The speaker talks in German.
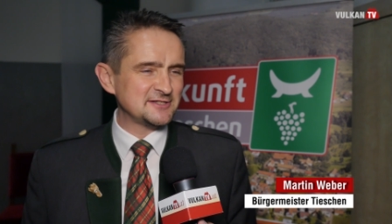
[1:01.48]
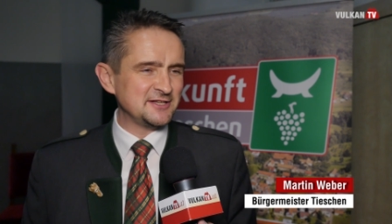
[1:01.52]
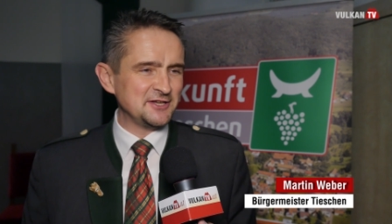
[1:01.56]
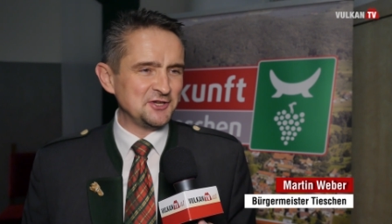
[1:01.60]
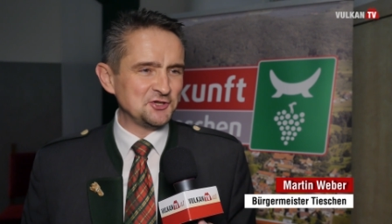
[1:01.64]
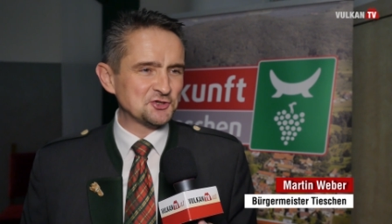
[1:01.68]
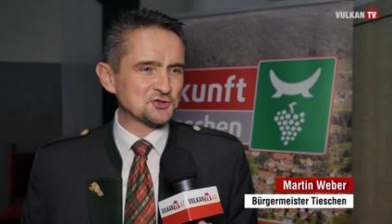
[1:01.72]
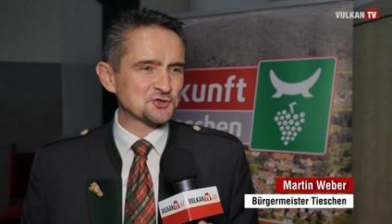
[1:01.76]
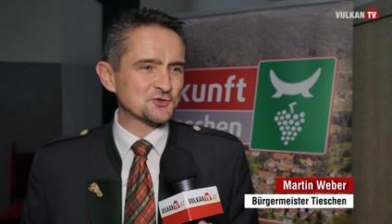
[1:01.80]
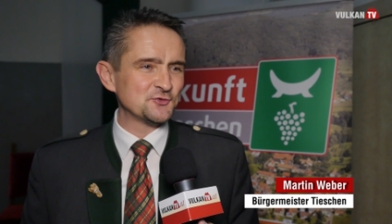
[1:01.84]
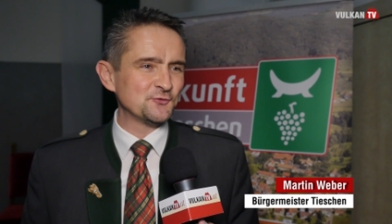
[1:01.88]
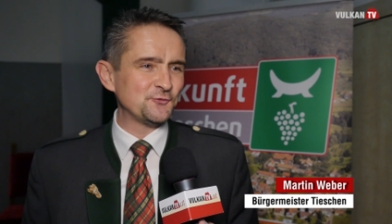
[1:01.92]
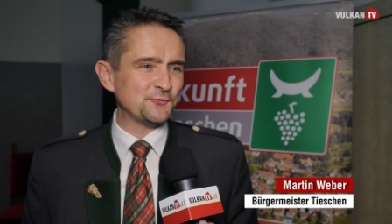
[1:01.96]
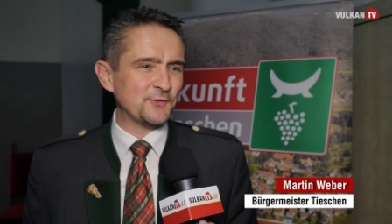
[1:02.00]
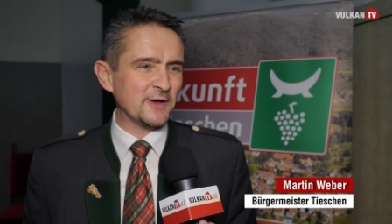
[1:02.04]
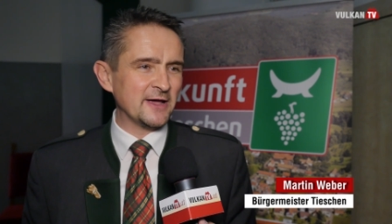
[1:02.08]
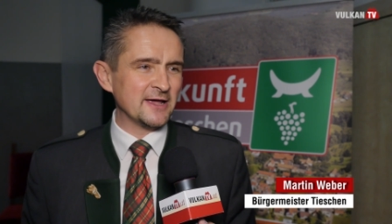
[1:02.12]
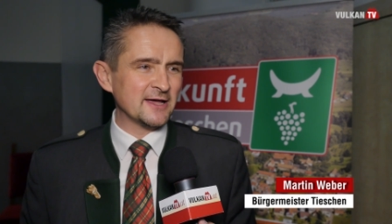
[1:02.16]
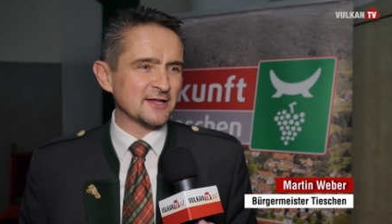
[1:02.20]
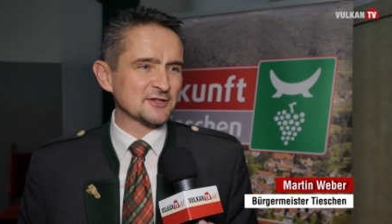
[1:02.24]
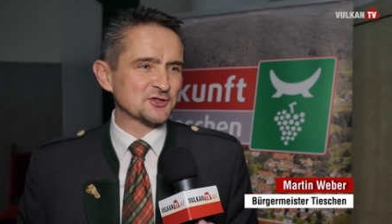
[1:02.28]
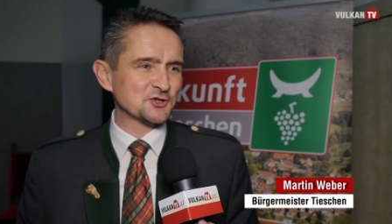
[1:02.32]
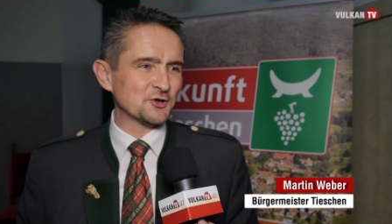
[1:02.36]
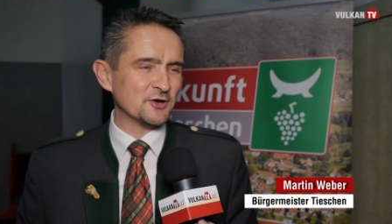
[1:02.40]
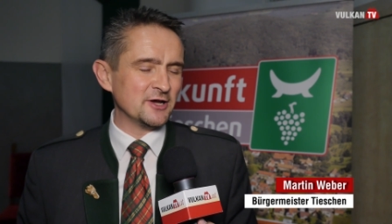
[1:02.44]
Tischen
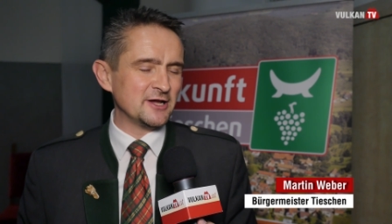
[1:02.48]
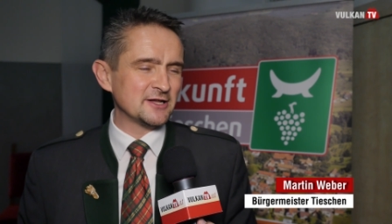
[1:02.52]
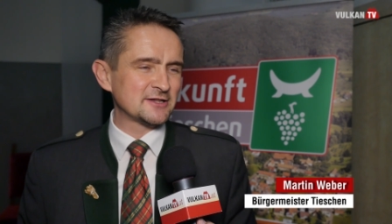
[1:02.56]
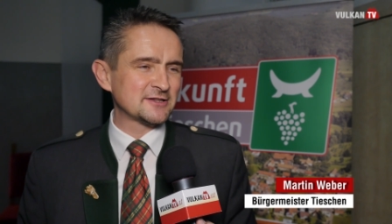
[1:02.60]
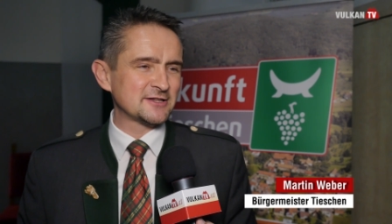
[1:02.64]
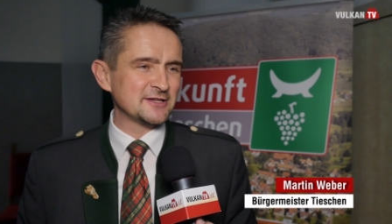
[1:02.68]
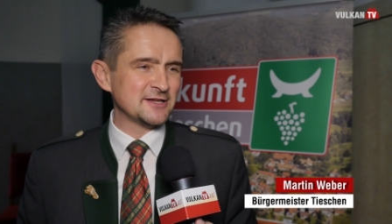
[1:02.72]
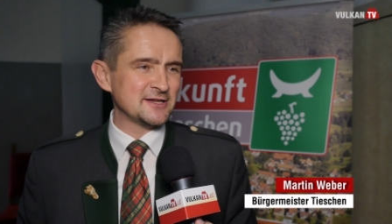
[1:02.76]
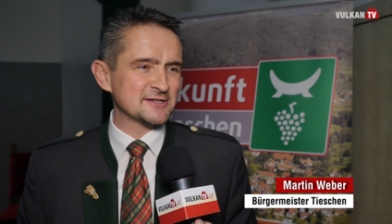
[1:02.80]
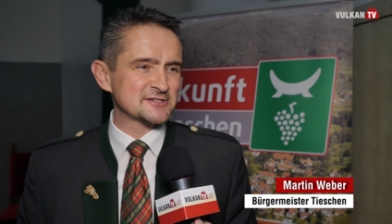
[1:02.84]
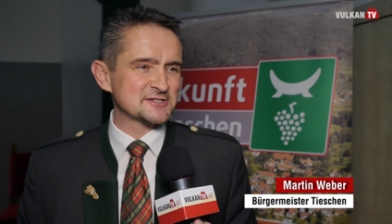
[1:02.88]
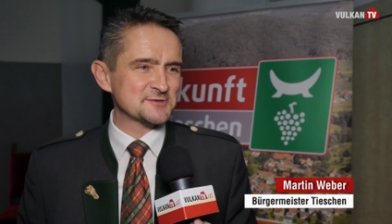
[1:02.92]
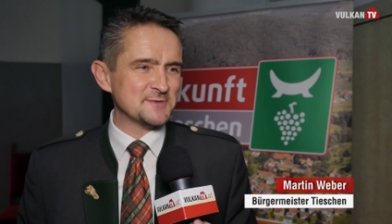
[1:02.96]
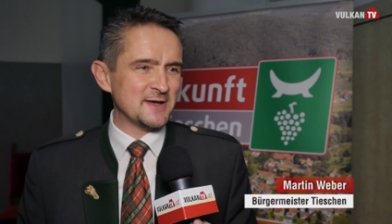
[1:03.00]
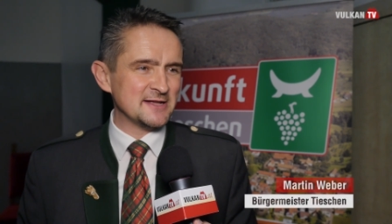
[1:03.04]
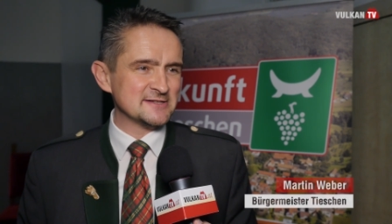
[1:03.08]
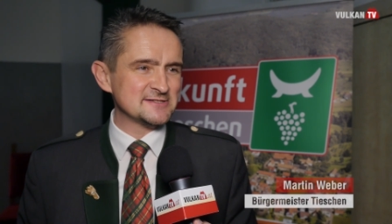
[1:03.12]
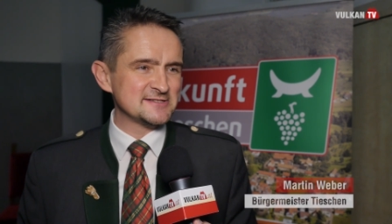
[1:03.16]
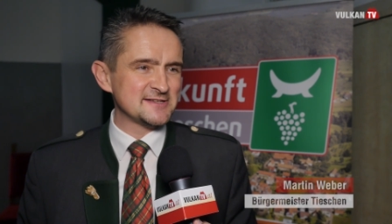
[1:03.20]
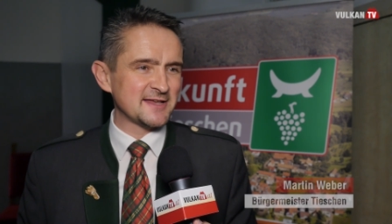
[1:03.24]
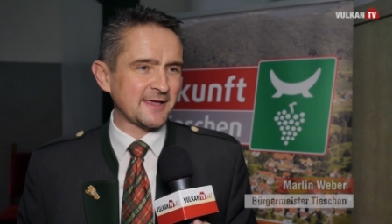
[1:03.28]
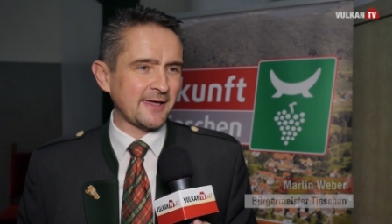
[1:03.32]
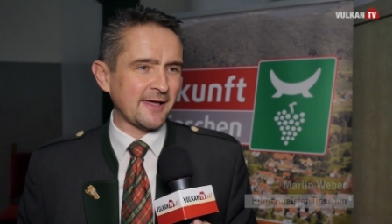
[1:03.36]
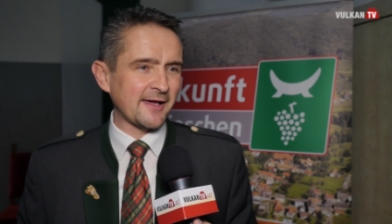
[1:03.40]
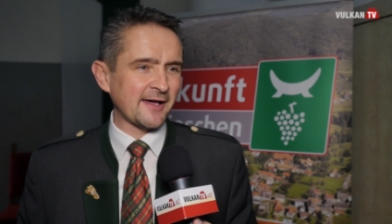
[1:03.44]
feiert heute
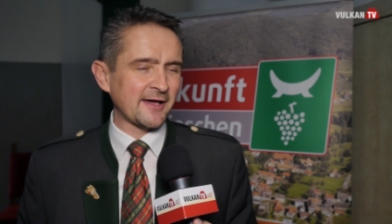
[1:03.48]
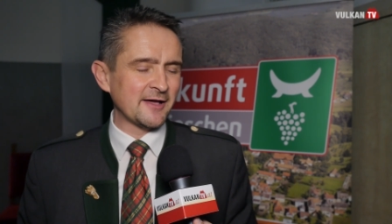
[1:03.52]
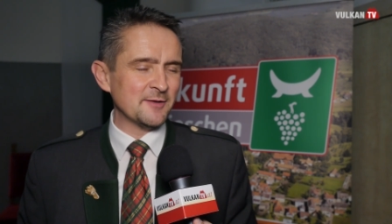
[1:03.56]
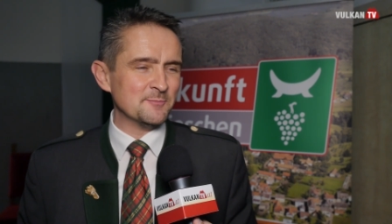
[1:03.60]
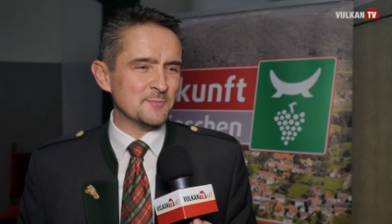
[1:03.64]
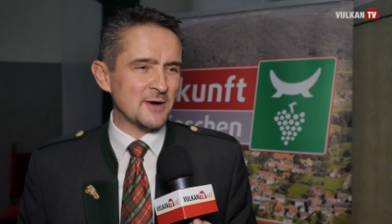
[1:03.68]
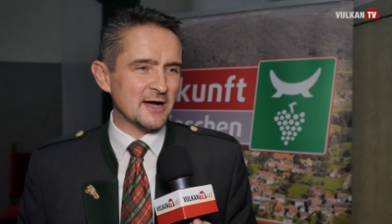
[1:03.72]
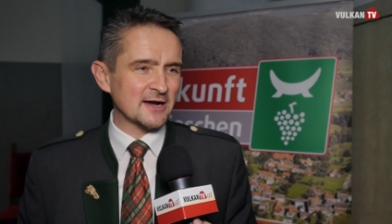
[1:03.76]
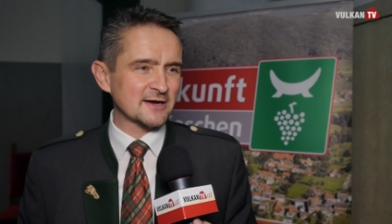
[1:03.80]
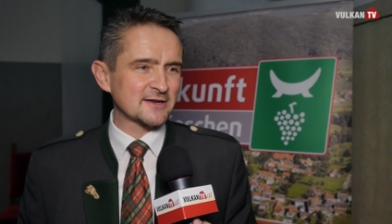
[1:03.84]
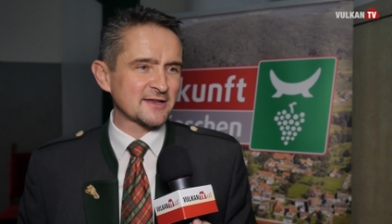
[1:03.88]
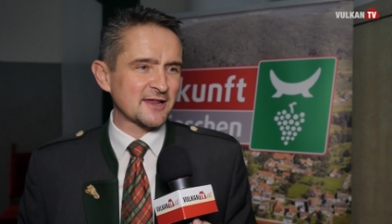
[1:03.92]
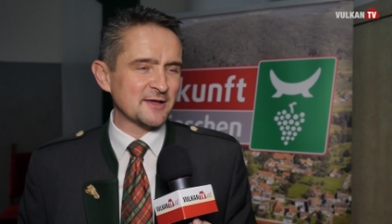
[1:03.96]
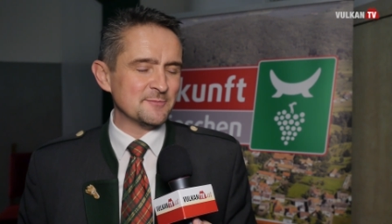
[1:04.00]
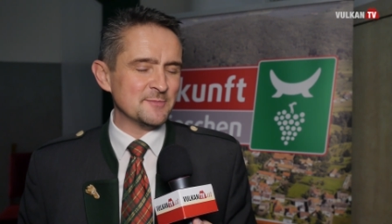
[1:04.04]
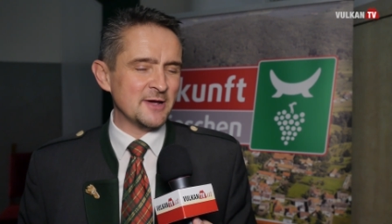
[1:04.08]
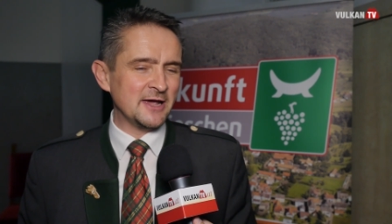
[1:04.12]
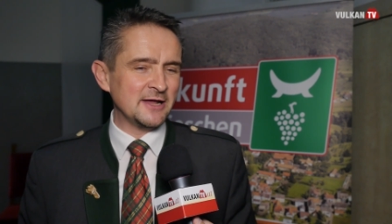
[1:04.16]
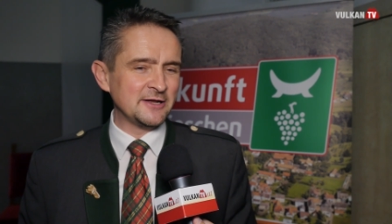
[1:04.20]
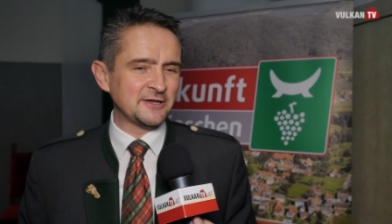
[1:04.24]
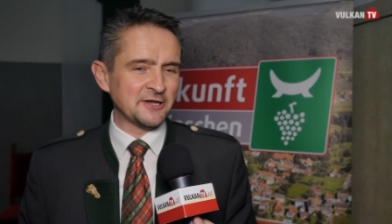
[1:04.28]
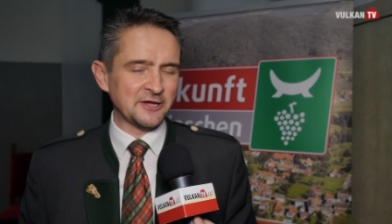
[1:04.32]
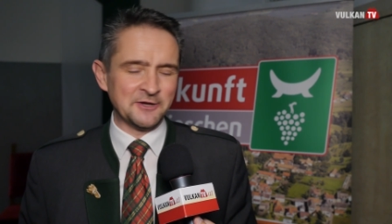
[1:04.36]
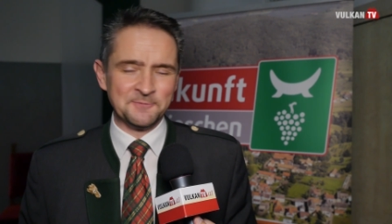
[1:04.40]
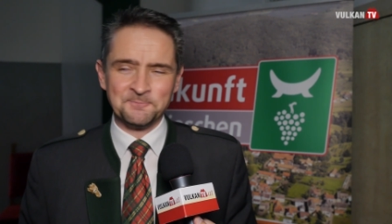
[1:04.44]
20 jährige
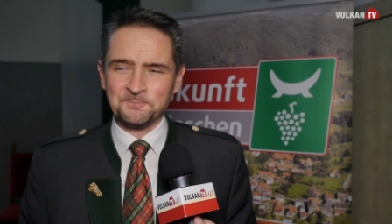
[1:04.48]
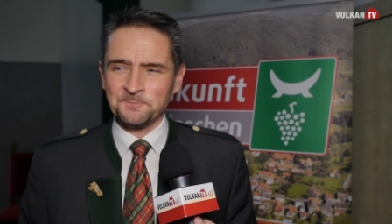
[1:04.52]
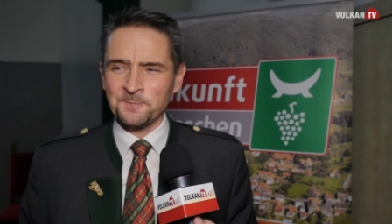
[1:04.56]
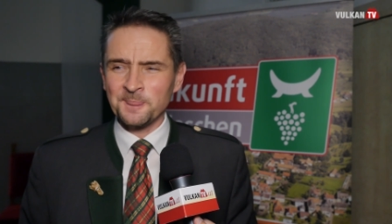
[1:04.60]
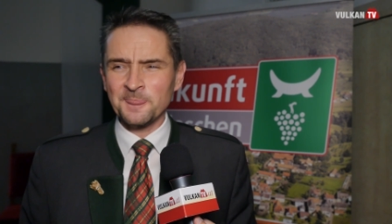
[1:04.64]
Marktgemeinde.